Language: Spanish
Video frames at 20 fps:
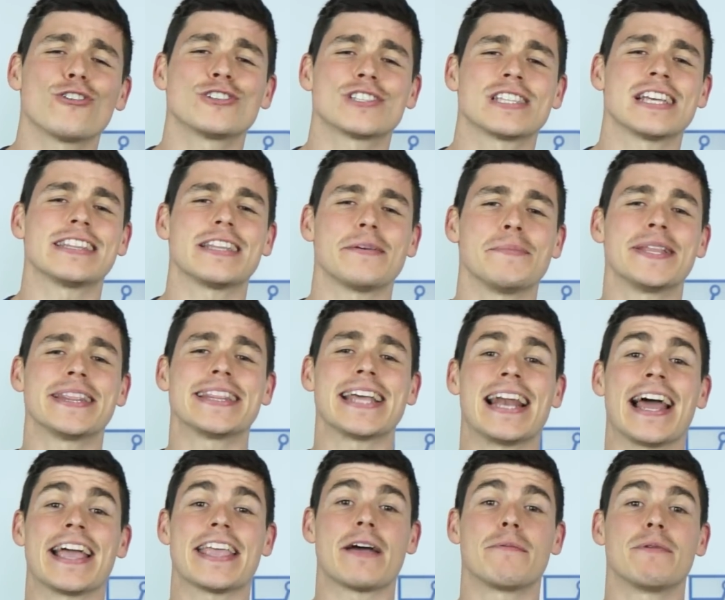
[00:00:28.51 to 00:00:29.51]

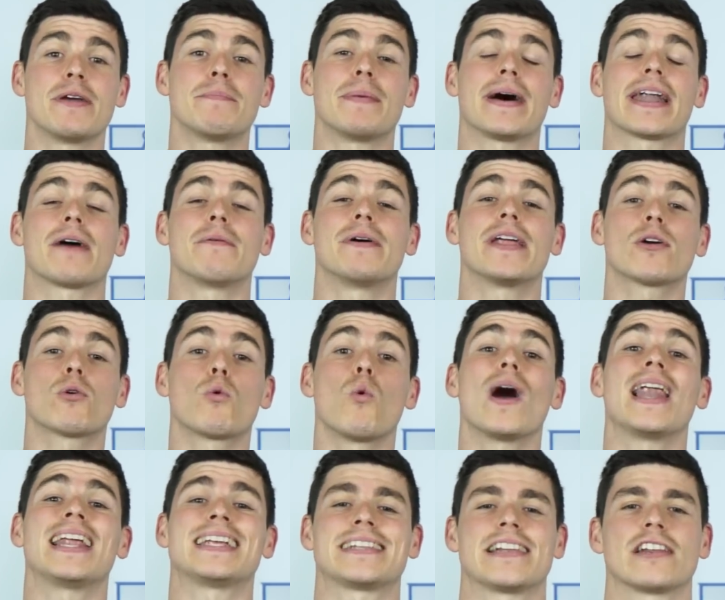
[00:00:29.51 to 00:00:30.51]
constantemente la llave para ver
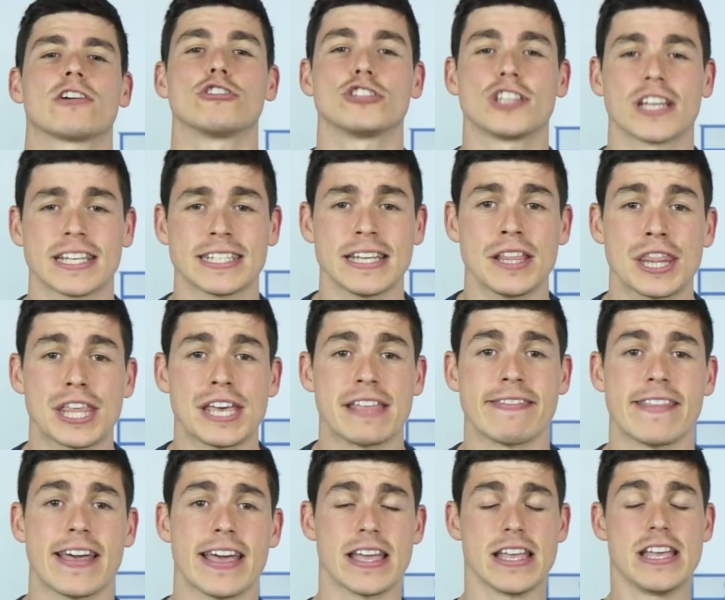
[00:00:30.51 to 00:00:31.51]
cuál es el coche que se
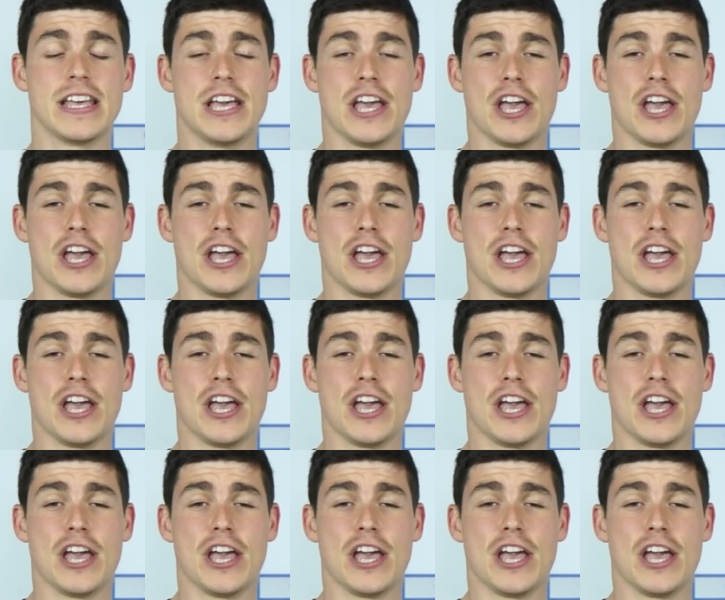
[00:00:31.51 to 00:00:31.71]
enciende,